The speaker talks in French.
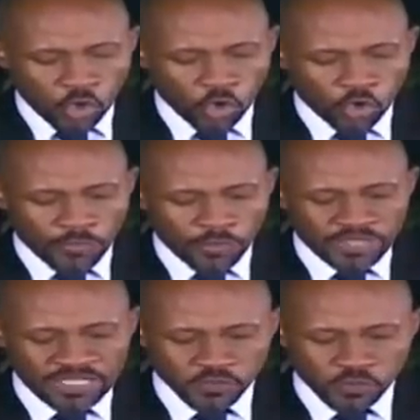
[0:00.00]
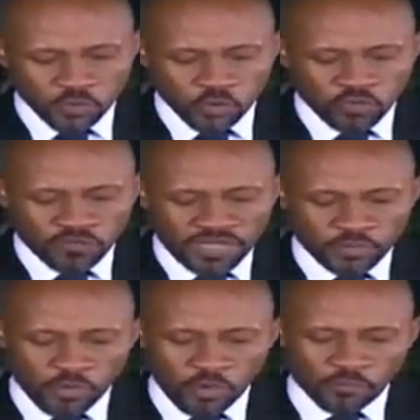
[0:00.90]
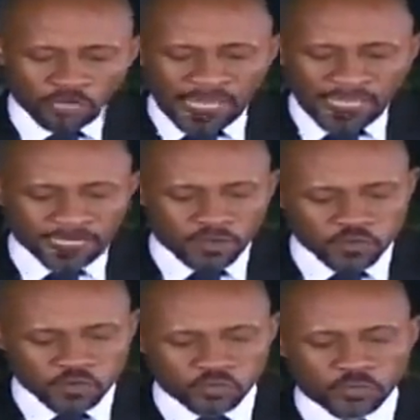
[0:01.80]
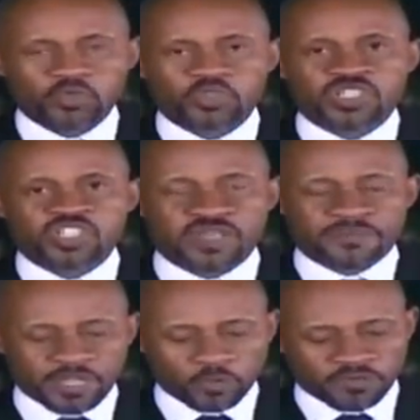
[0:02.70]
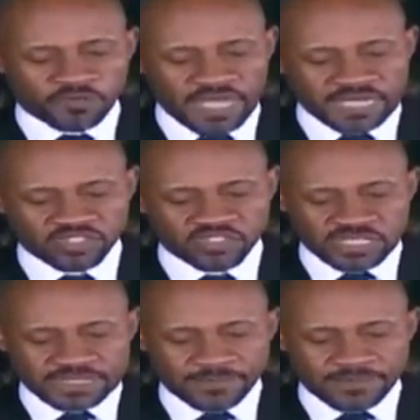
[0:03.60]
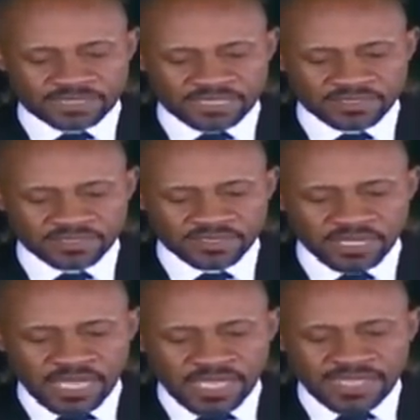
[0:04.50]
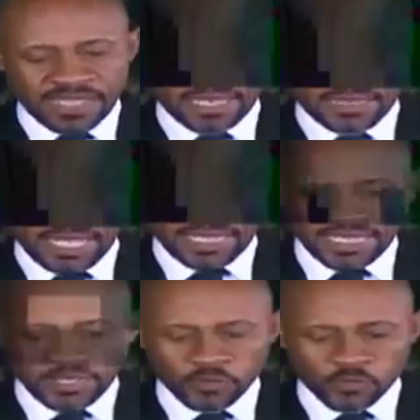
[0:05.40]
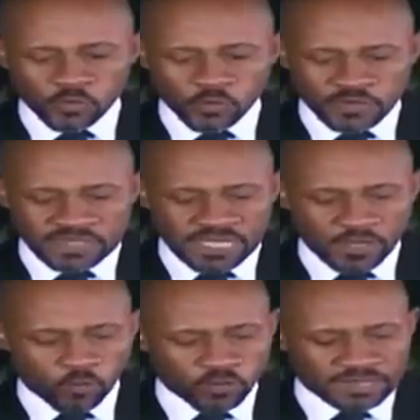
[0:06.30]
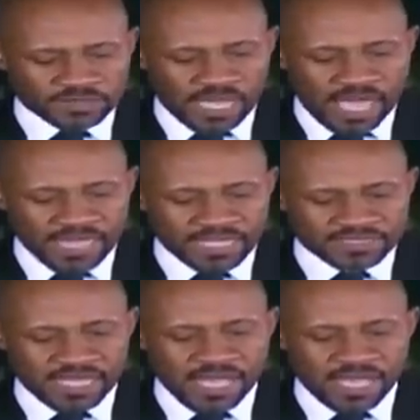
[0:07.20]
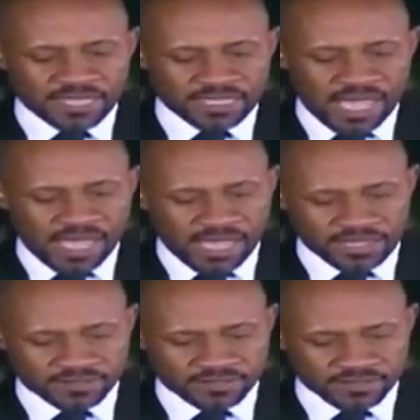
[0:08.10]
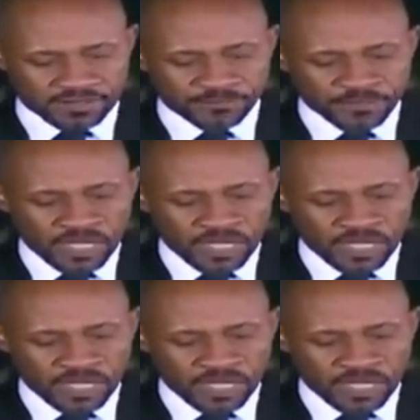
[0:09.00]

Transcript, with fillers: Recommandation du gouvernement pour la relance du projet chemin de fer Kinshasa-Matadi et l'état des lieux du dossier Onatra SA et Araïs.